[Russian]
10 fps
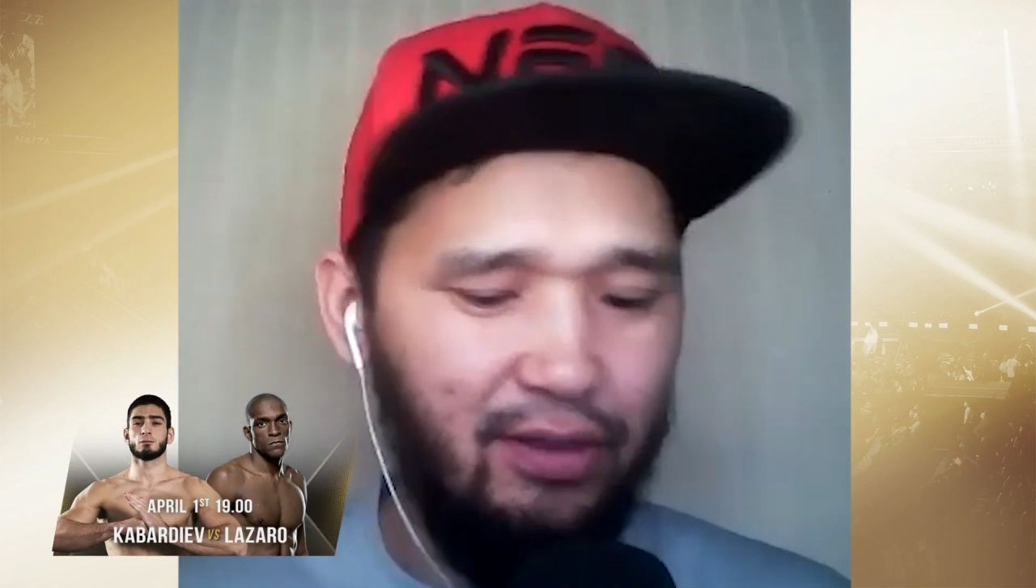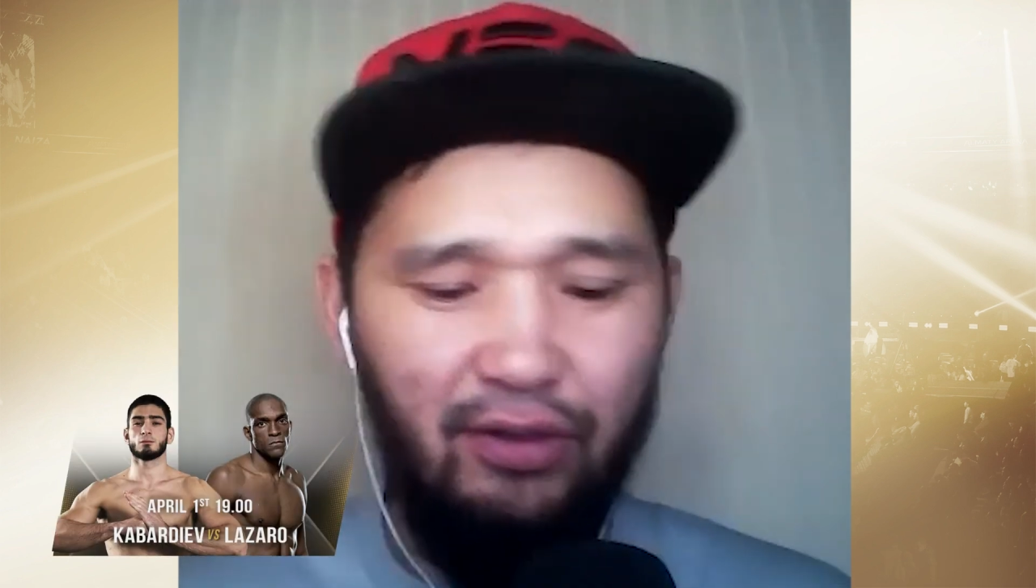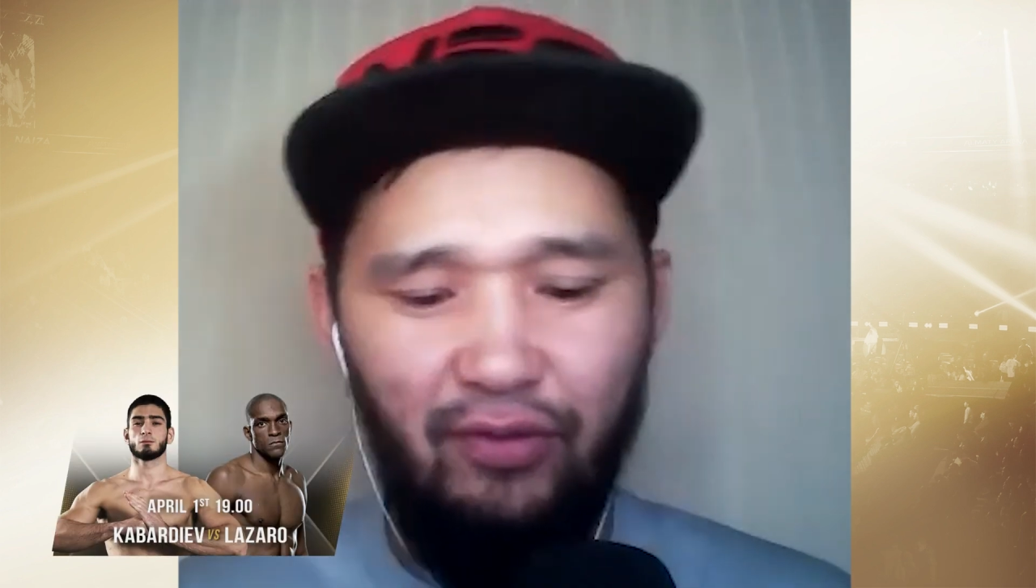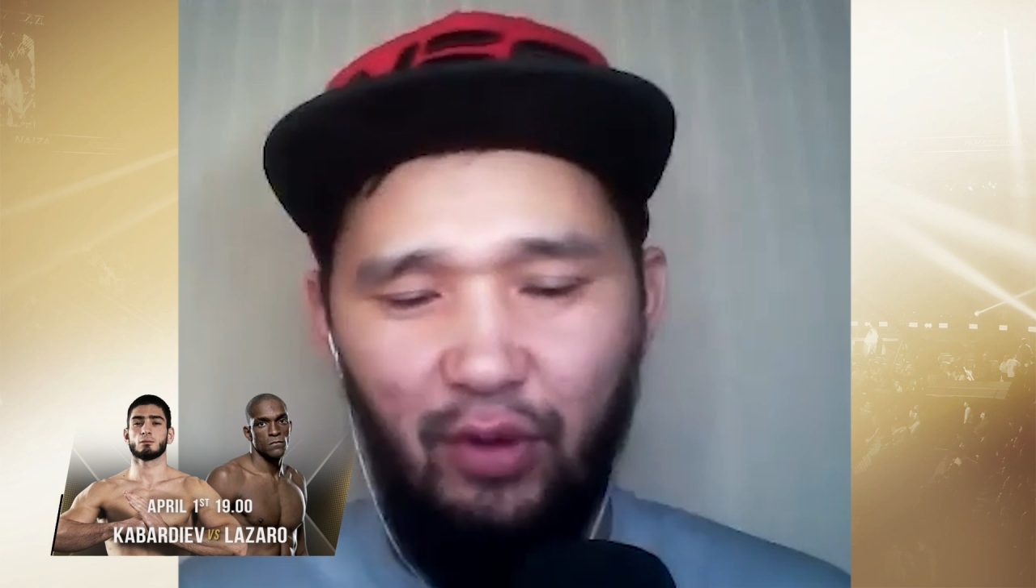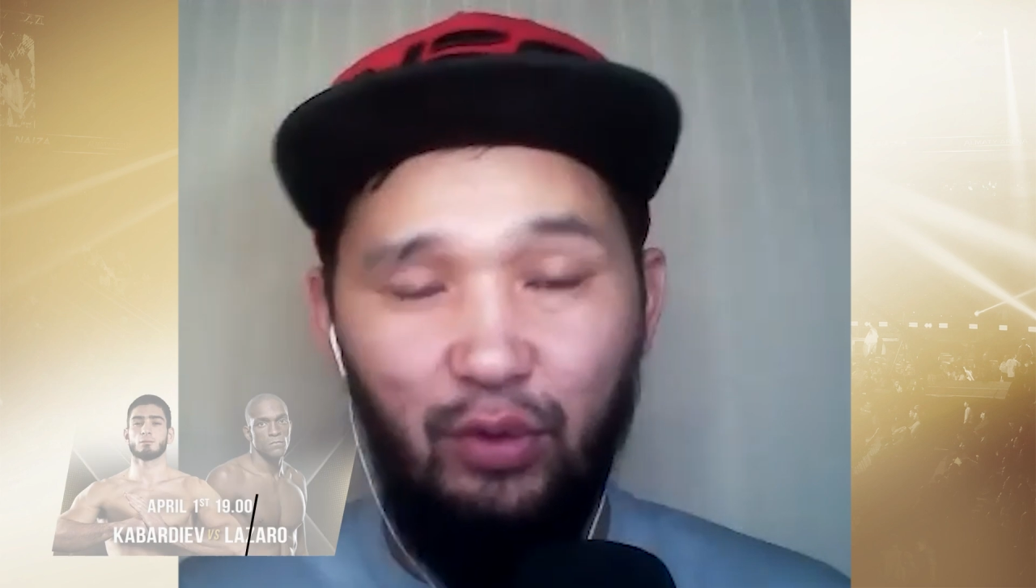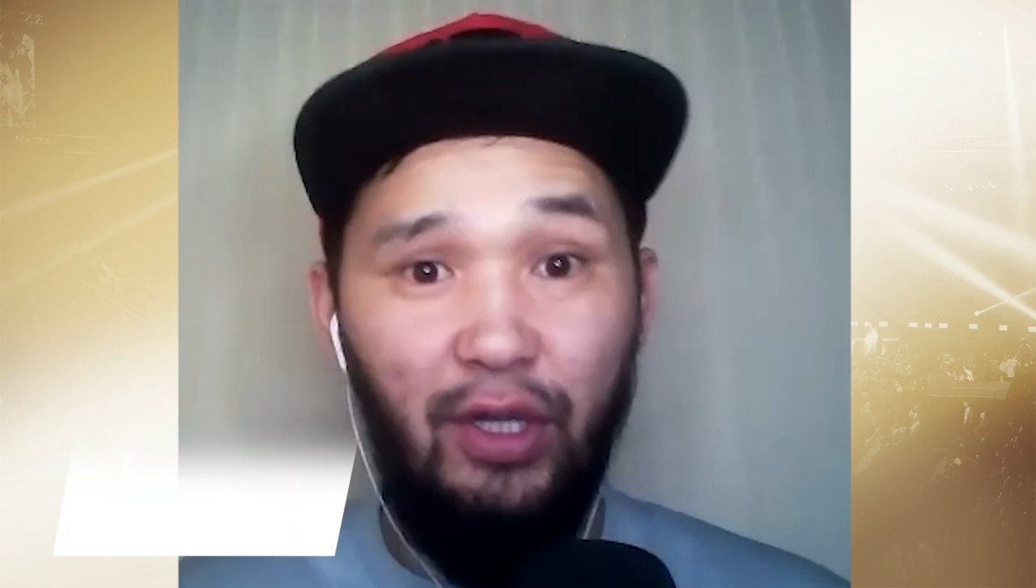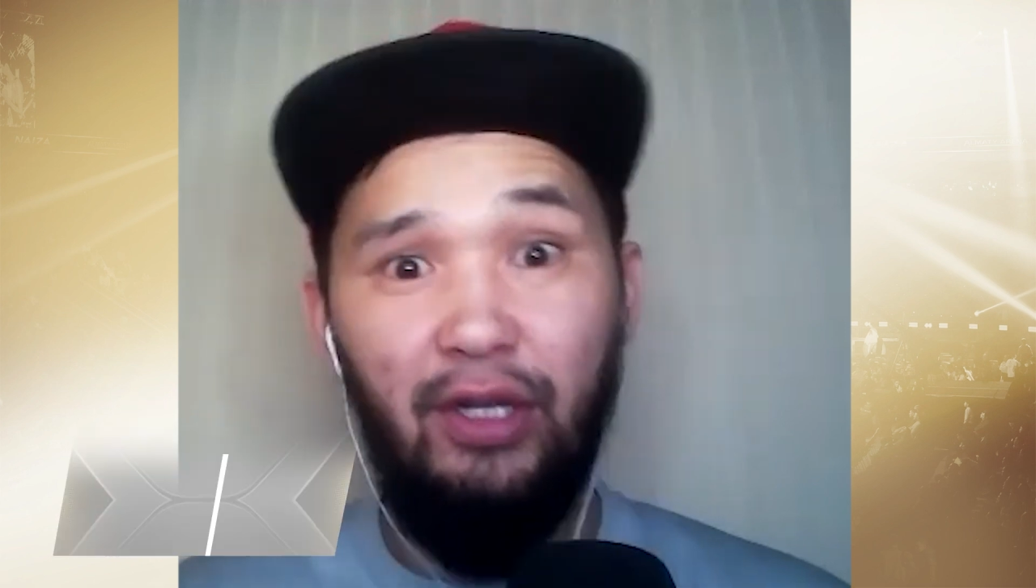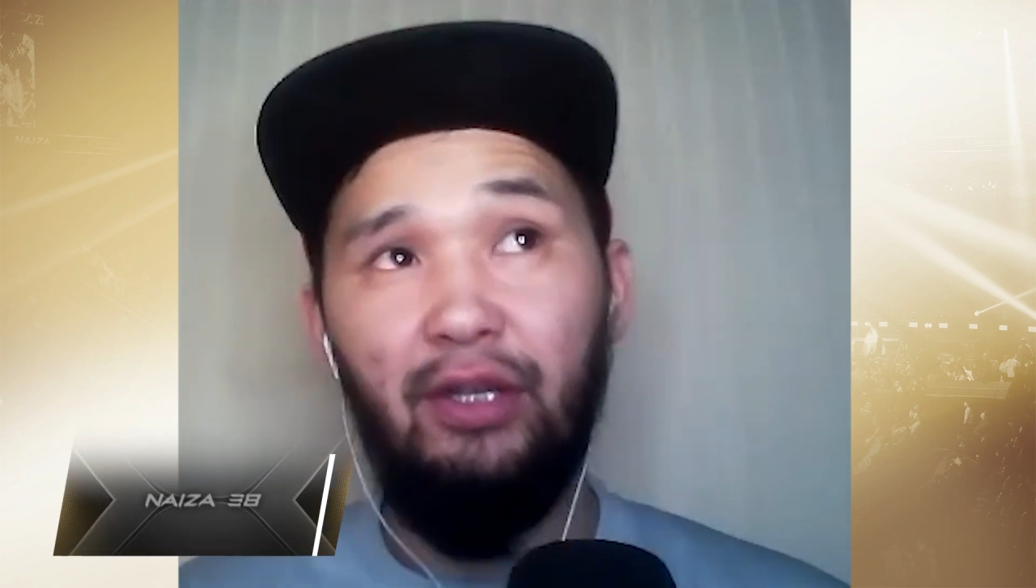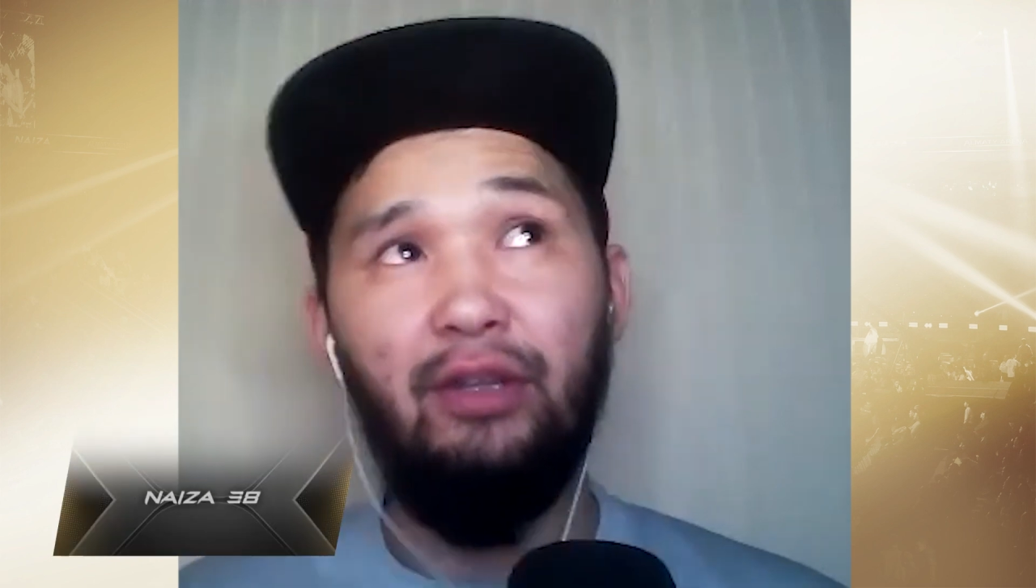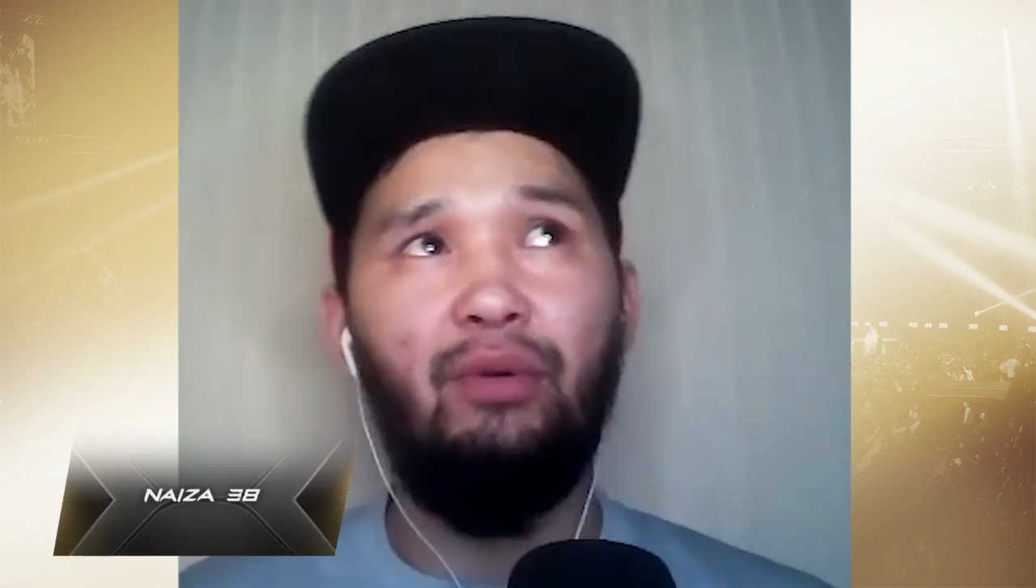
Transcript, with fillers: говорят, два ударника,